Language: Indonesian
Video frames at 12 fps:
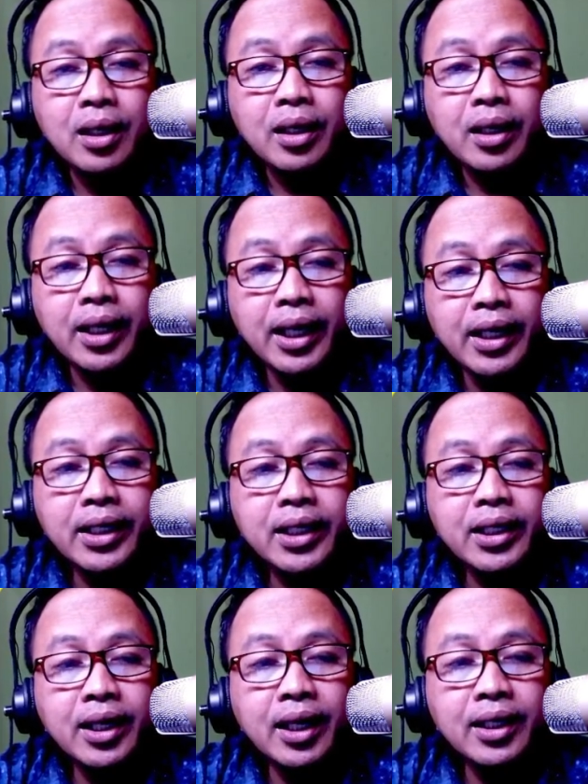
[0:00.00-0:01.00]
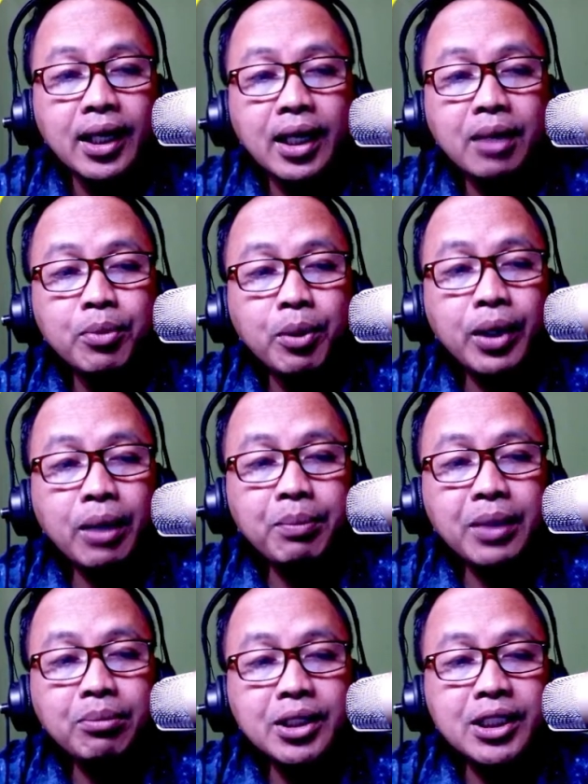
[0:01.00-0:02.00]
Dan ini adalah
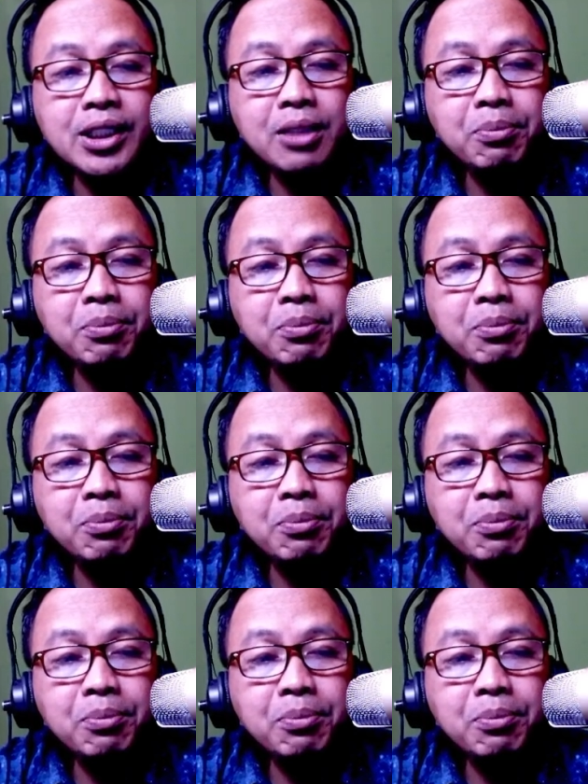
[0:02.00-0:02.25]
beberapa misi